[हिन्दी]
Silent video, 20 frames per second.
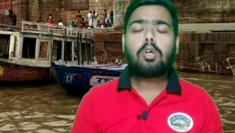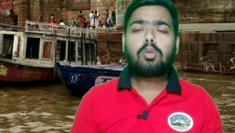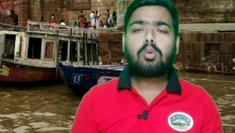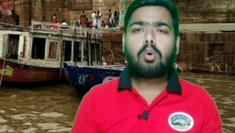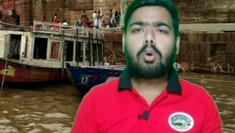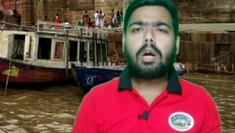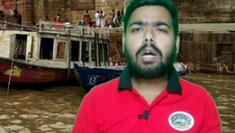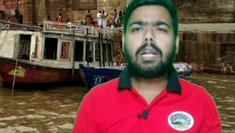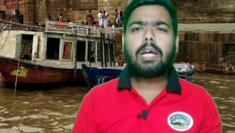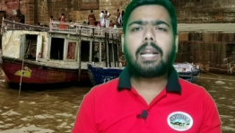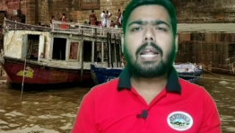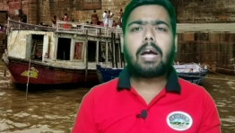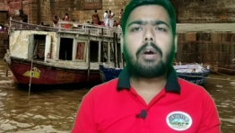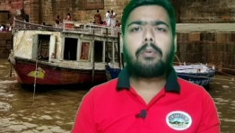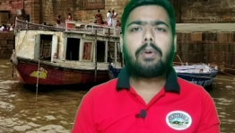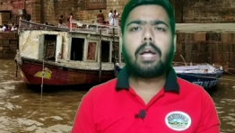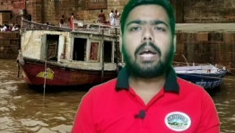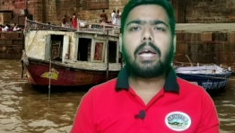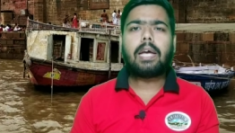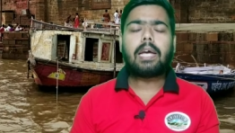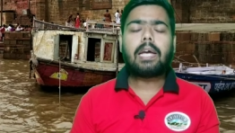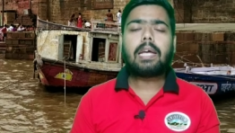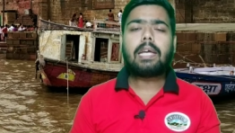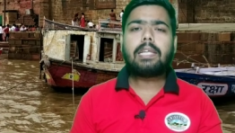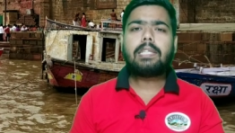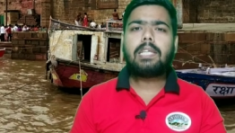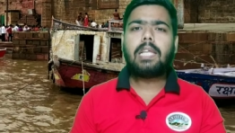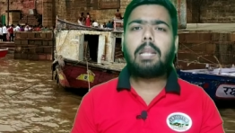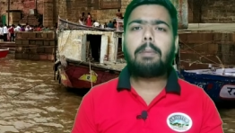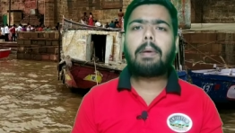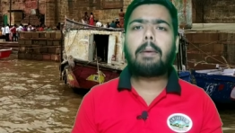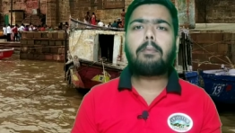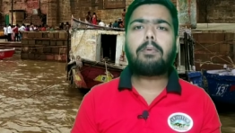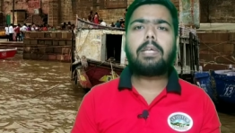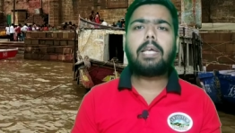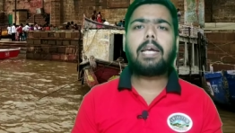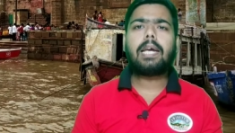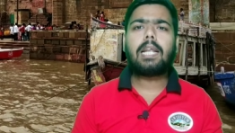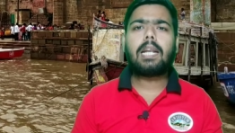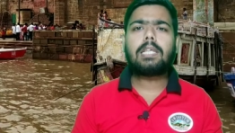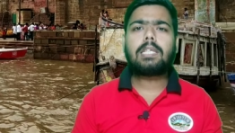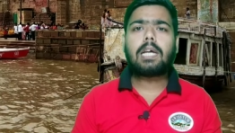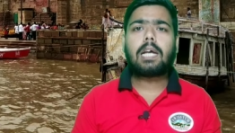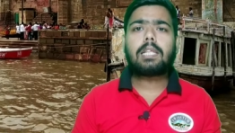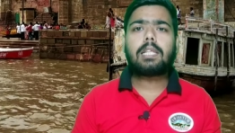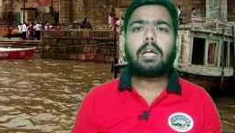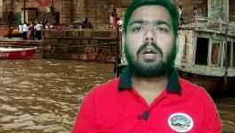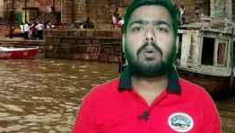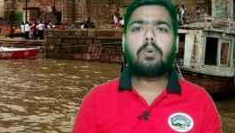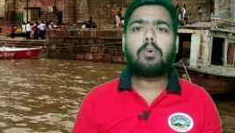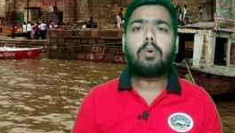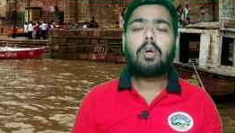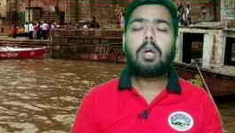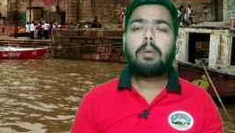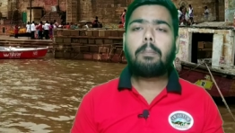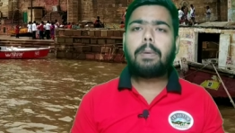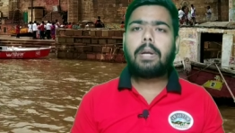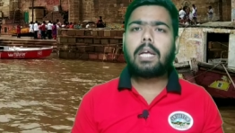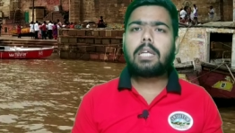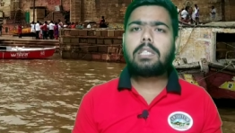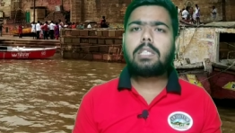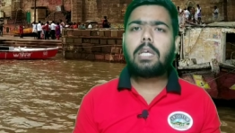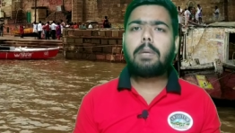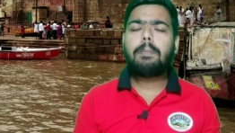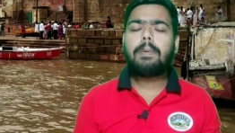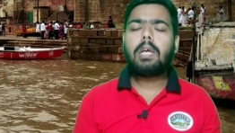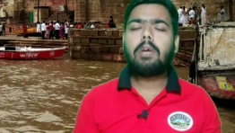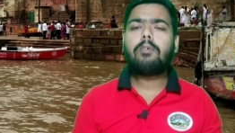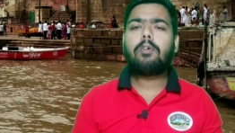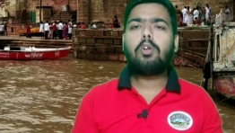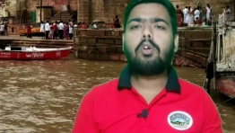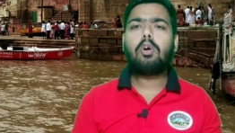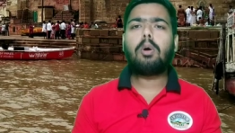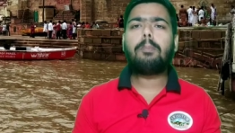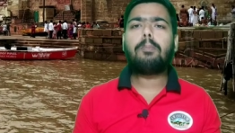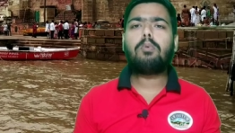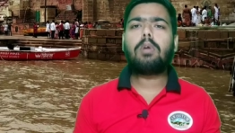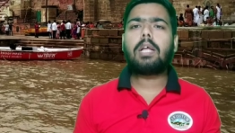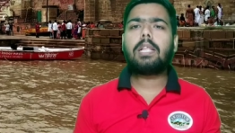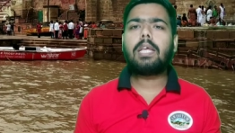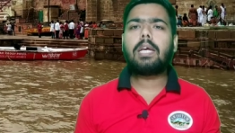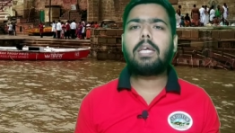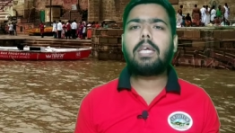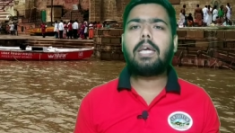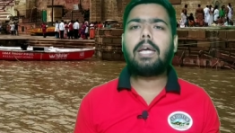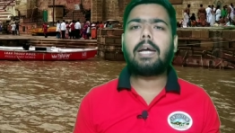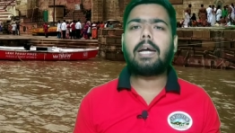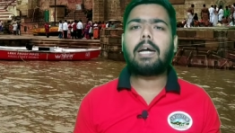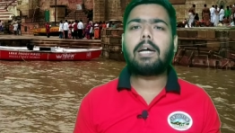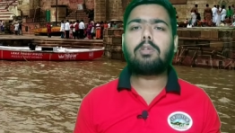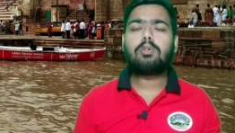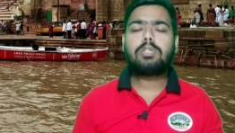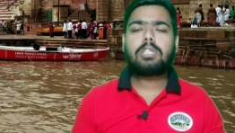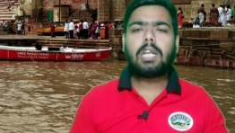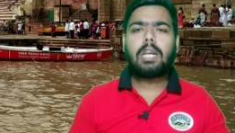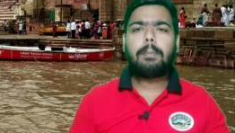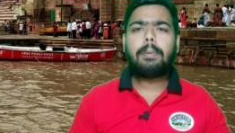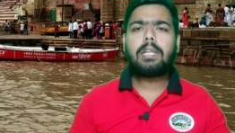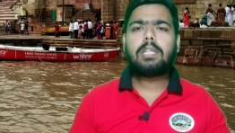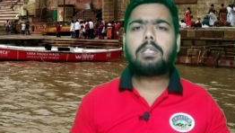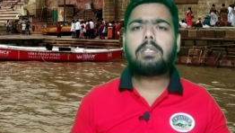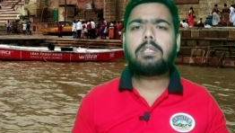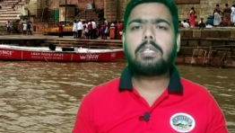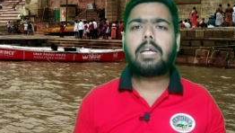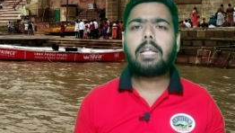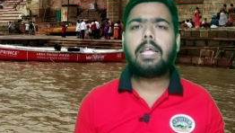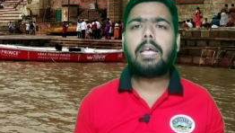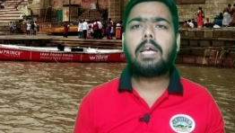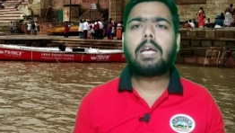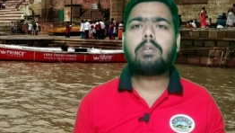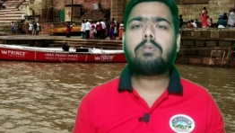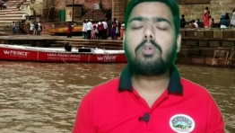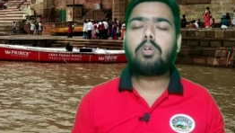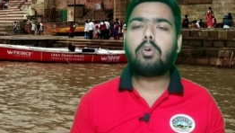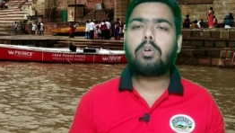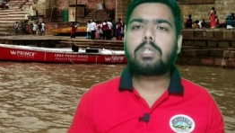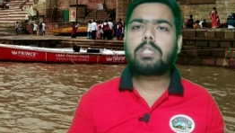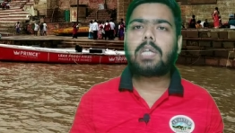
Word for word: थोड़ा डरावना है इसीलिए मैं आपको ये कहना चाहता हूँ बिना स्किप किए वीडियो को पूरा देखिएगा तो चलिए बिना देरी के वीडियो को